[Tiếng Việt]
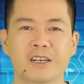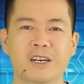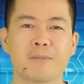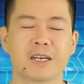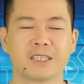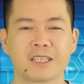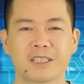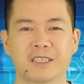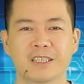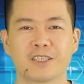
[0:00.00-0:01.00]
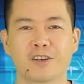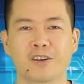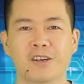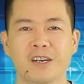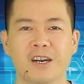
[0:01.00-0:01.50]
uh, cơ bản nhất để
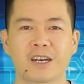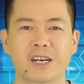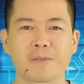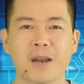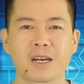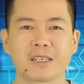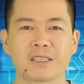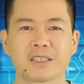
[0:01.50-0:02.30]
cho uh, các bác